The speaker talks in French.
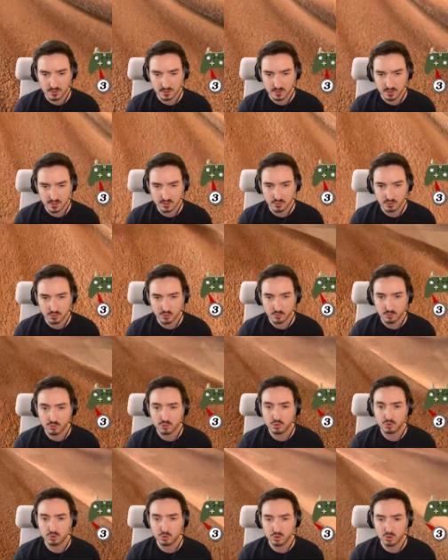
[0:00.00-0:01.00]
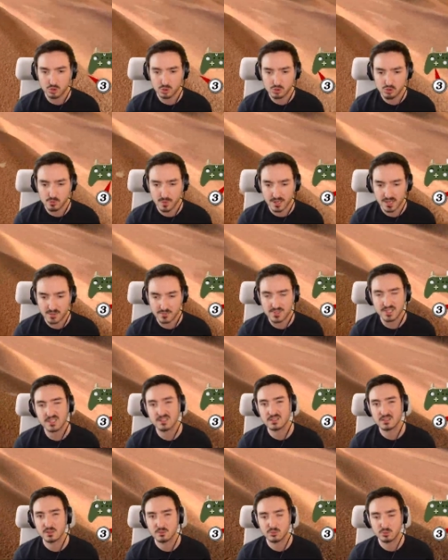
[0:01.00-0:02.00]
Et donc beaucoup trop de chances de perdre les pieds
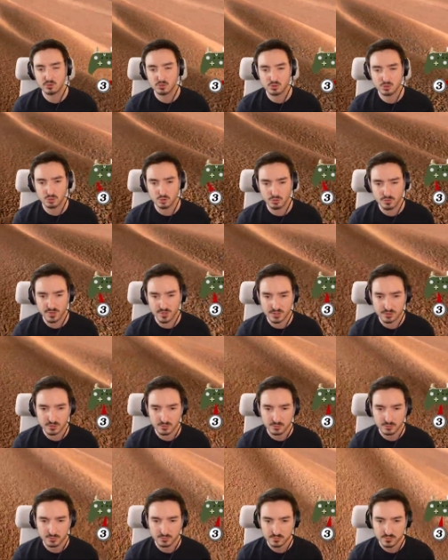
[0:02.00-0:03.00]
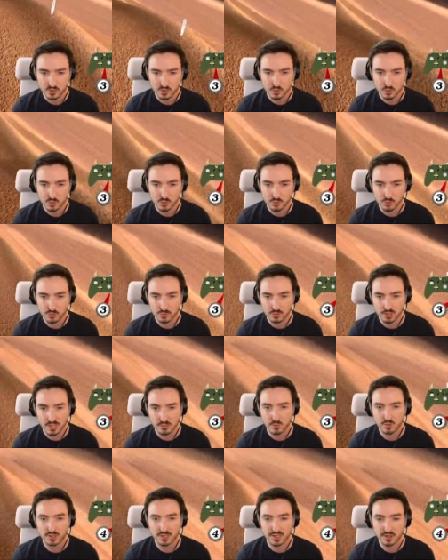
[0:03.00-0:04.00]
pour ce genre de vidéo où euh, la
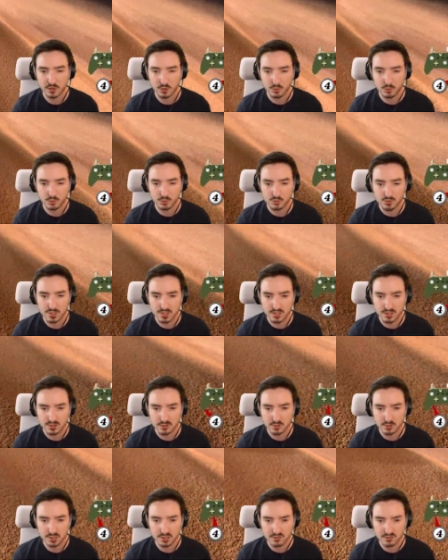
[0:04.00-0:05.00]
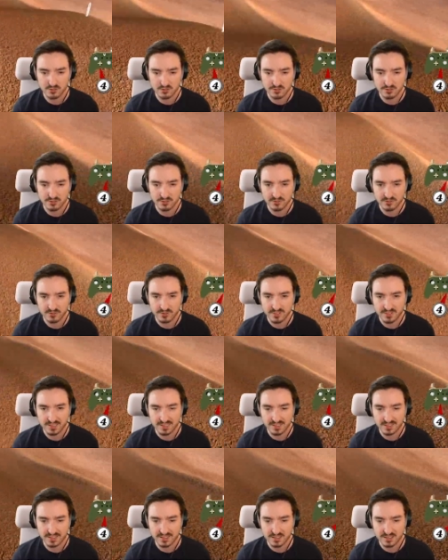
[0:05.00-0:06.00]
moindre erreur peut nous coûter
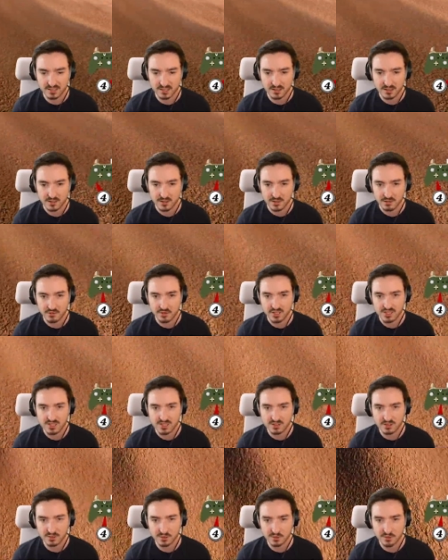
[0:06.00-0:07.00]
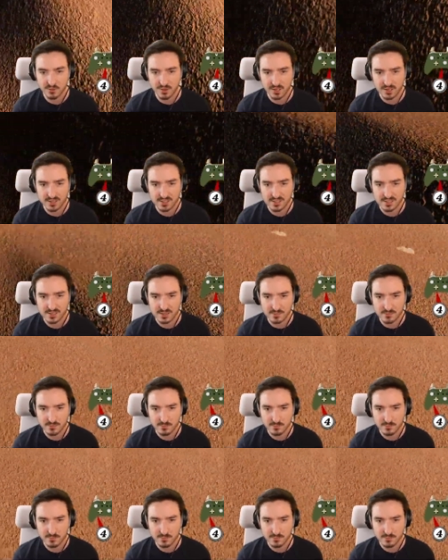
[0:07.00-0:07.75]
très très cher. On va essayer de transférer ici.